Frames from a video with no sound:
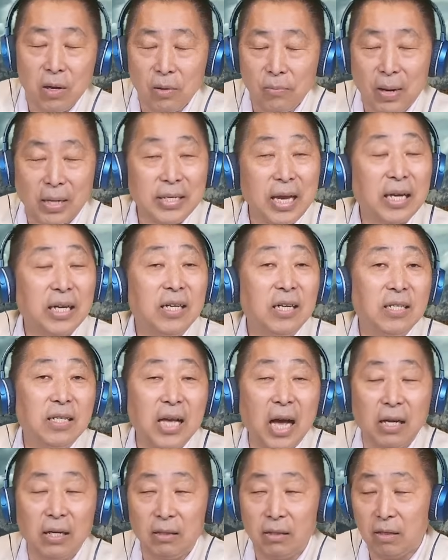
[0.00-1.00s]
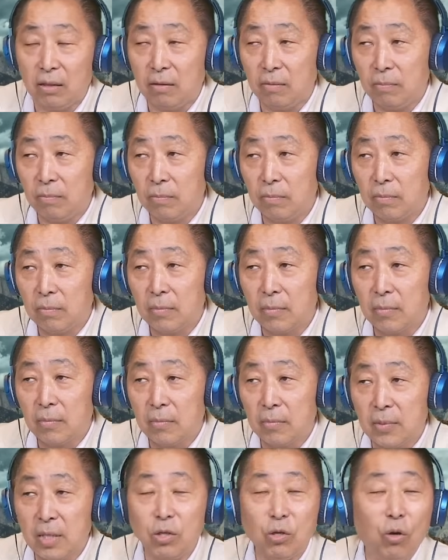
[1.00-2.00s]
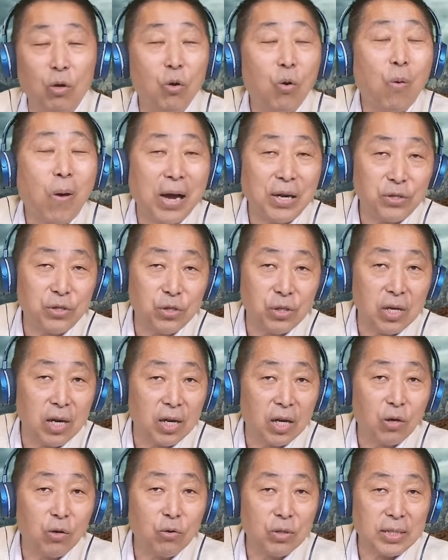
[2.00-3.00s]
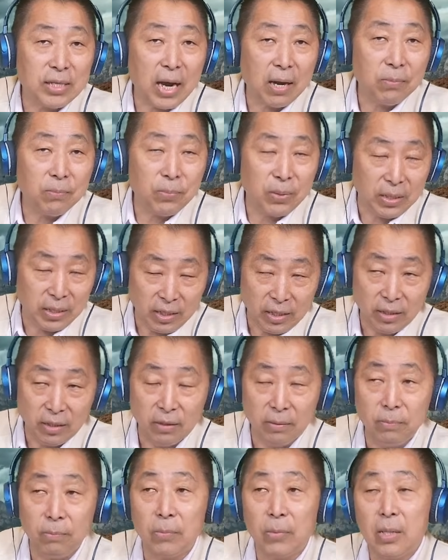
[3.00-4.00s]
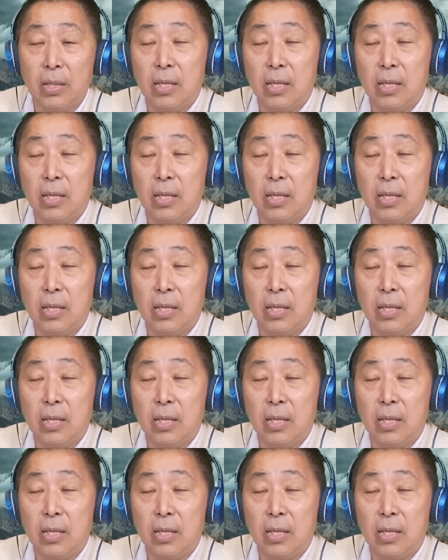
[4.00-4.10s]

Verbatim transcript: 呃马赛克一样的这种的画质呢，能够相比拟的。